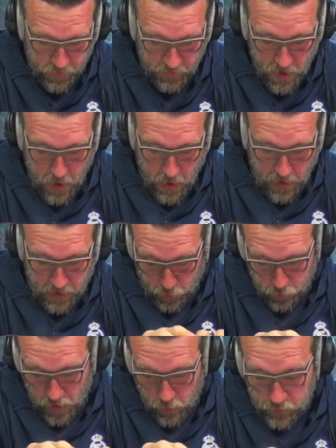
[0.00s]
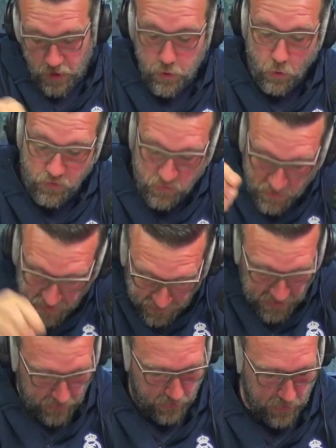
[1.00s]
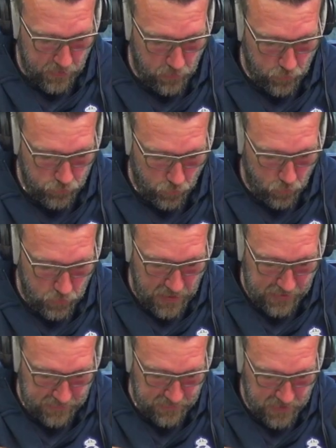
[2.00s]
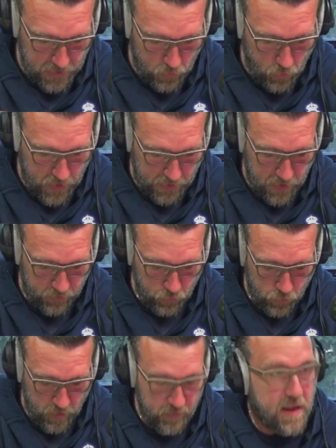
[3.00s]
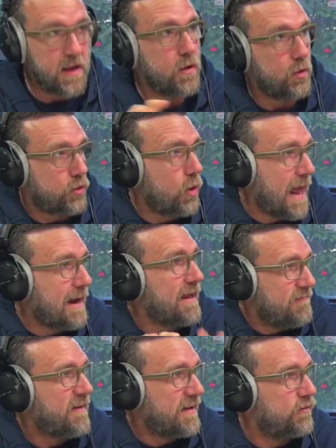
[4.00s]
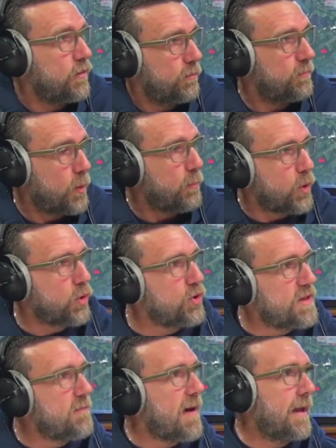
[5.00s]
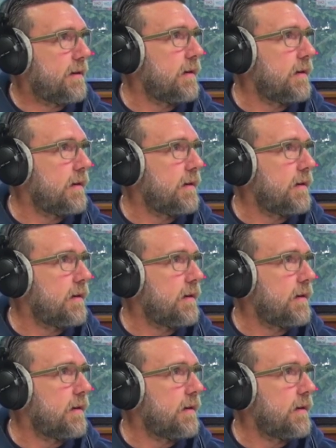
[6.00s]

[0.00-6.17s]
es, entre otras cosas, no insistir en el control de la tasa del dólar, que el asunto más bien es controlar la inflación. ¿Por, dónde van?